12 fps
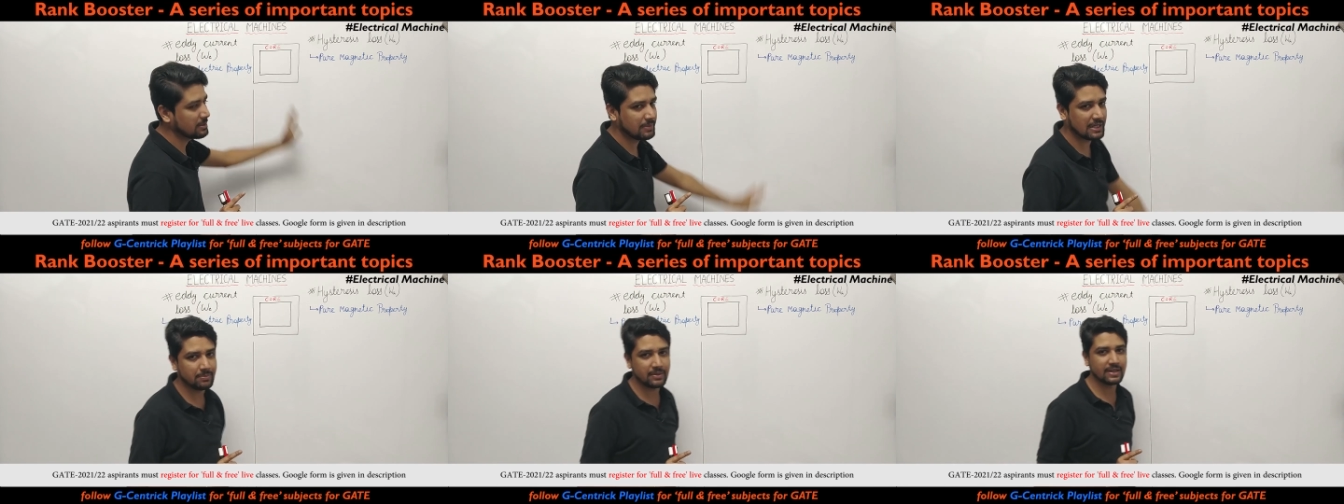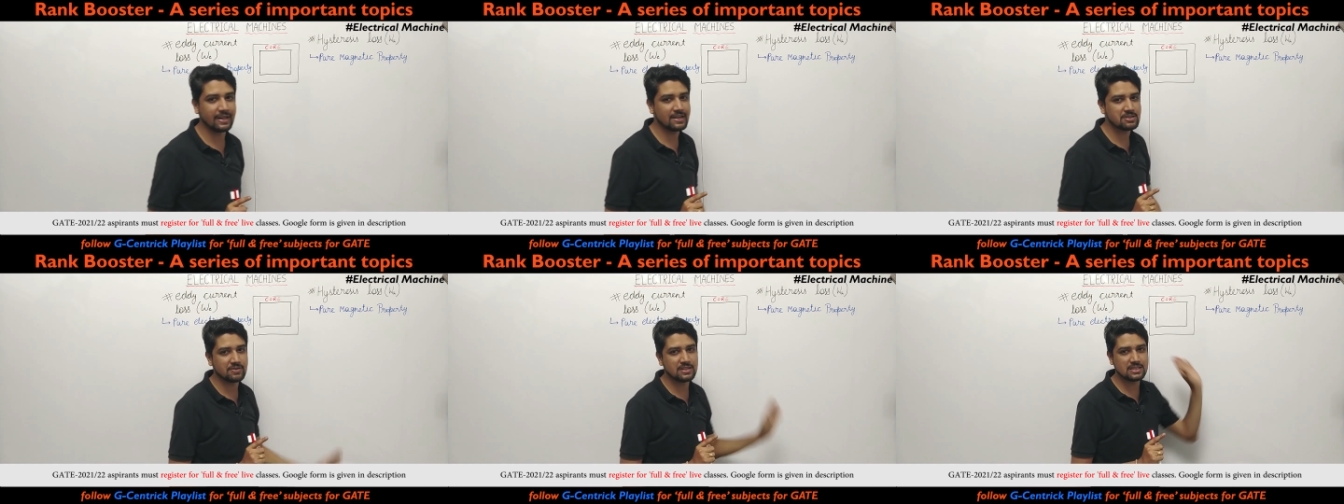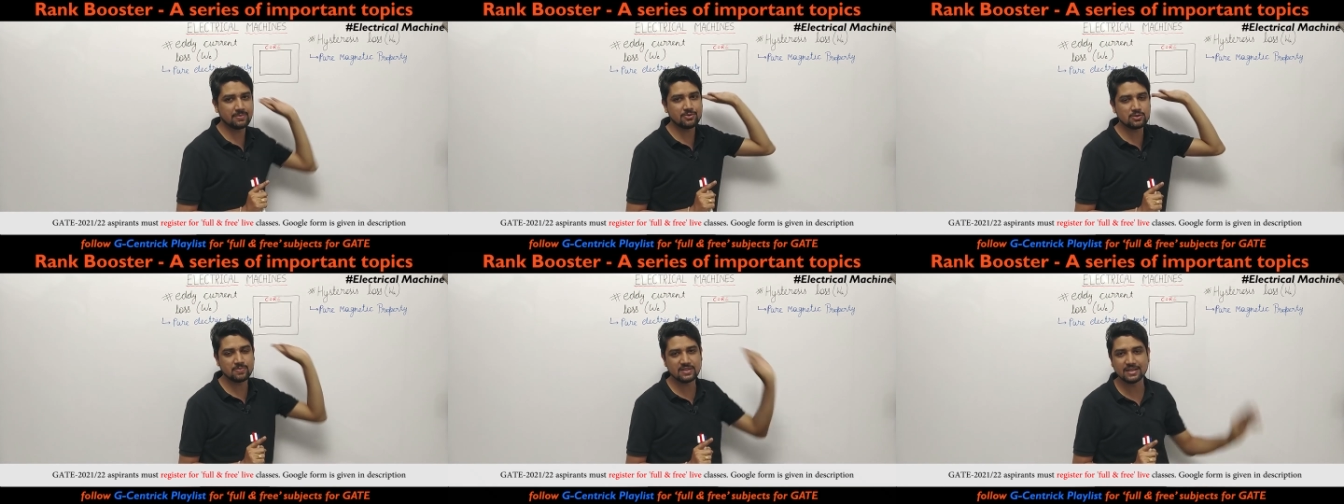बात बाद में करेंगे इस वजह से मैं
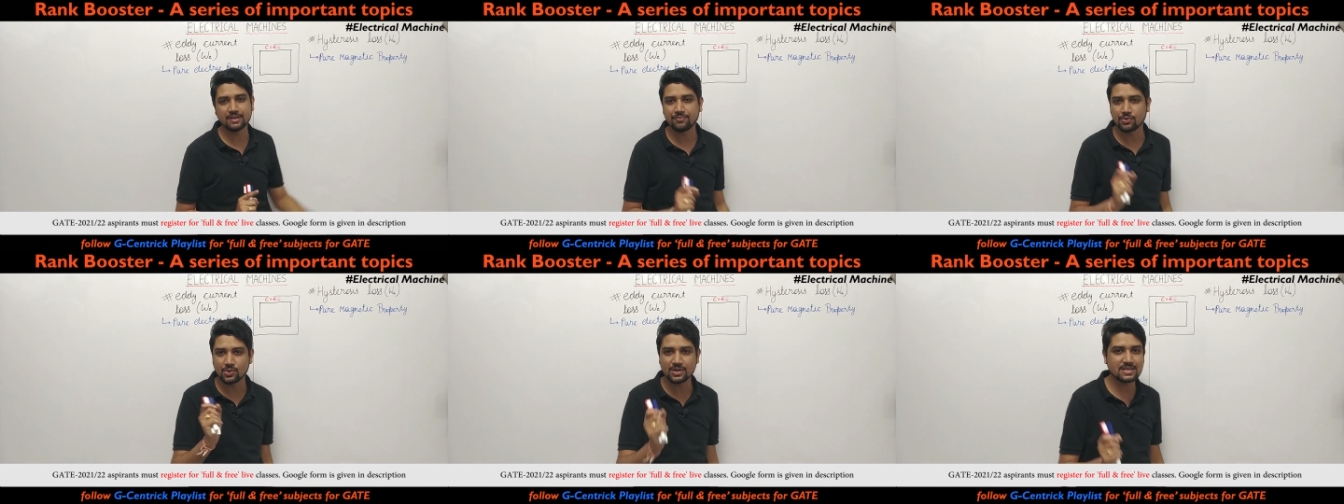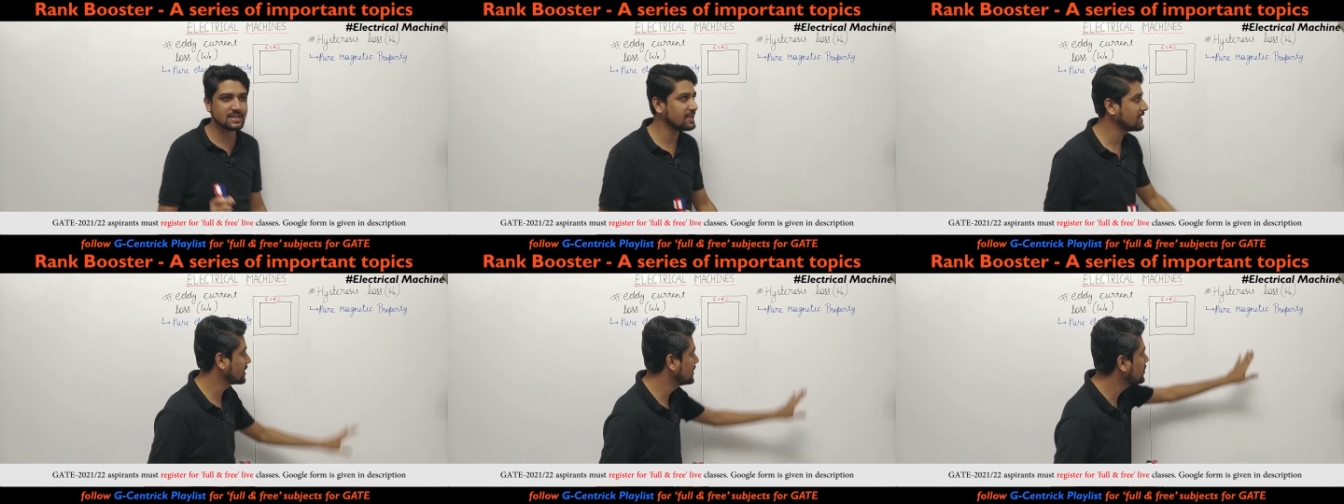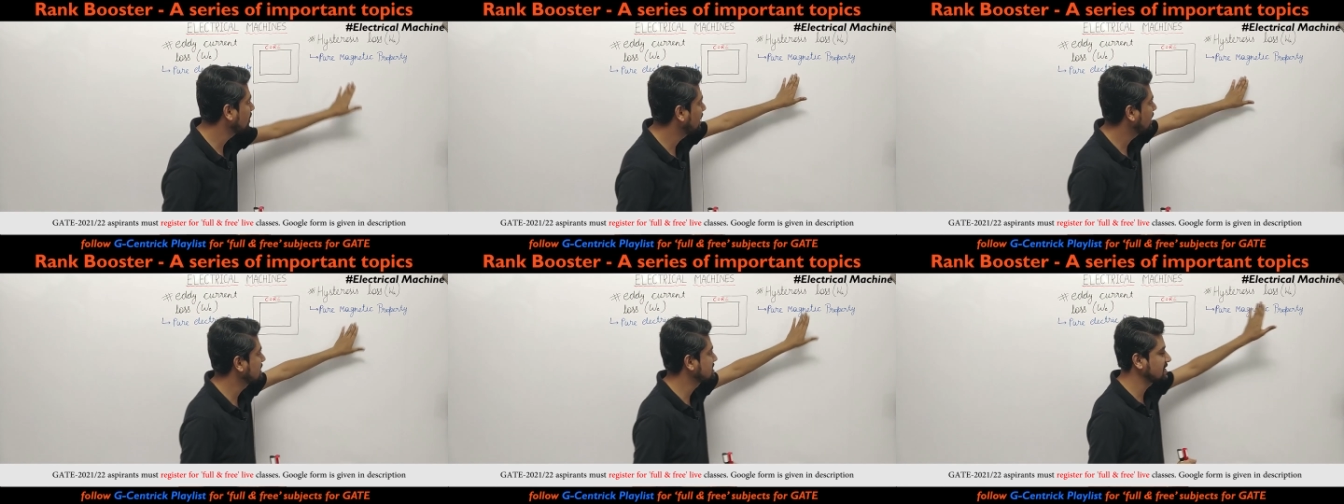उस पर ज्यादा फोकस नहीं कर रहा हूं
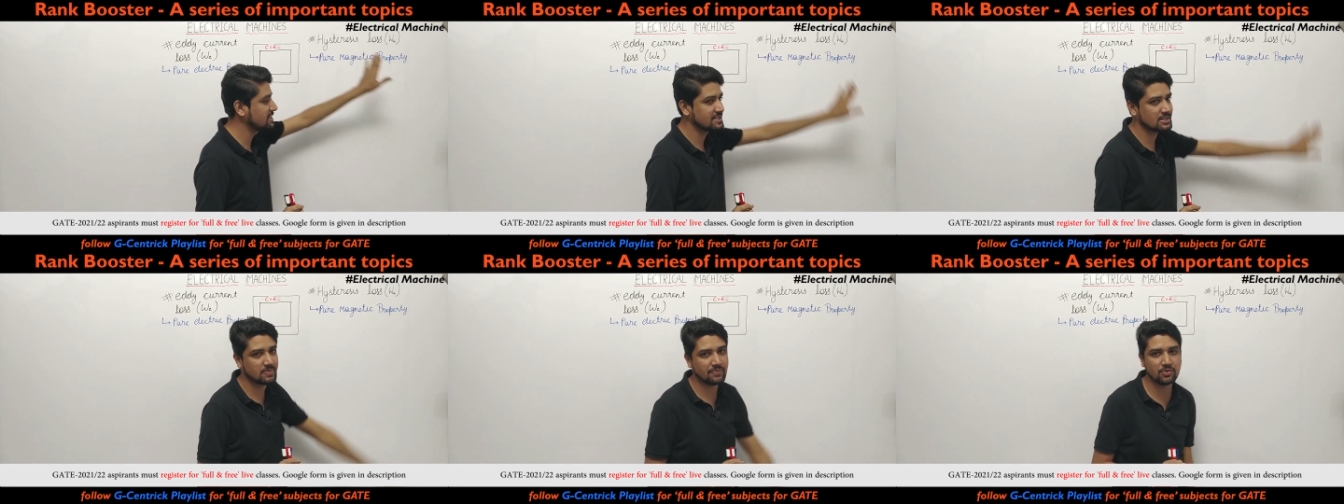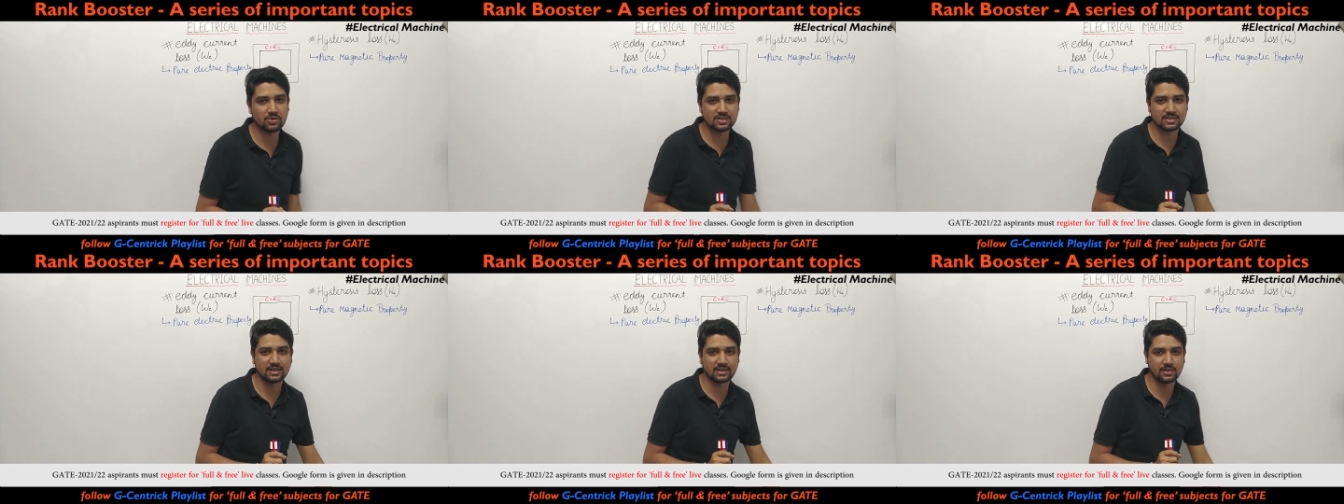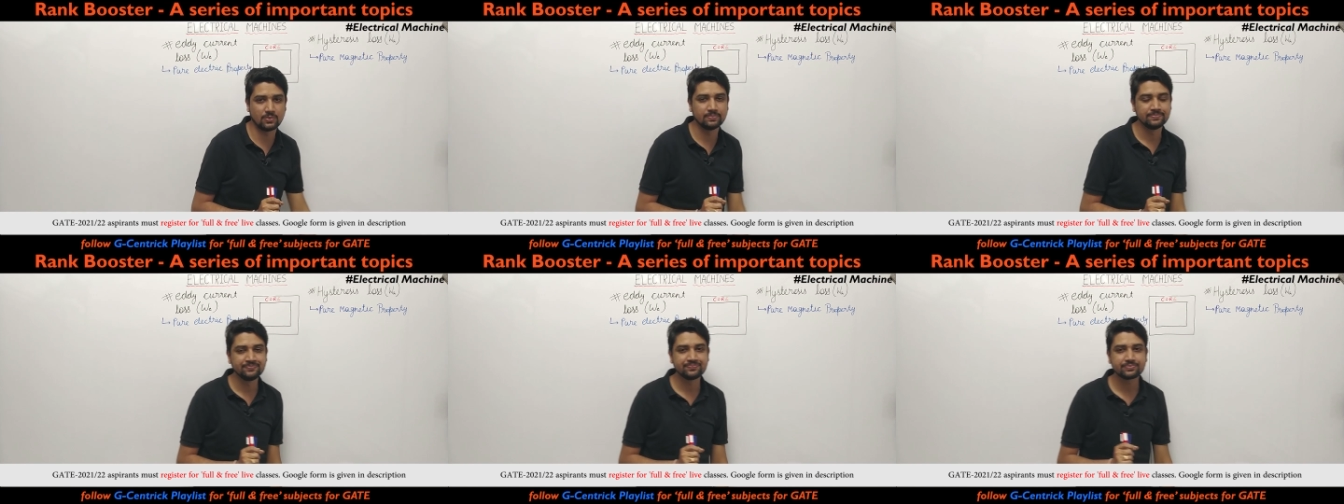हिस्टेरिसिस पे फोकस करता
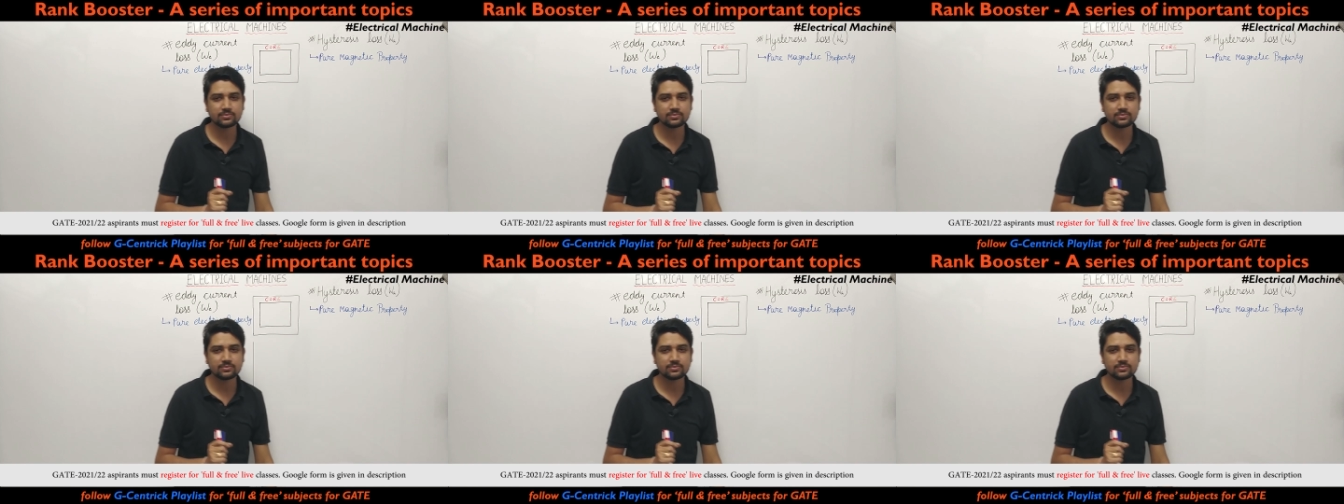हूं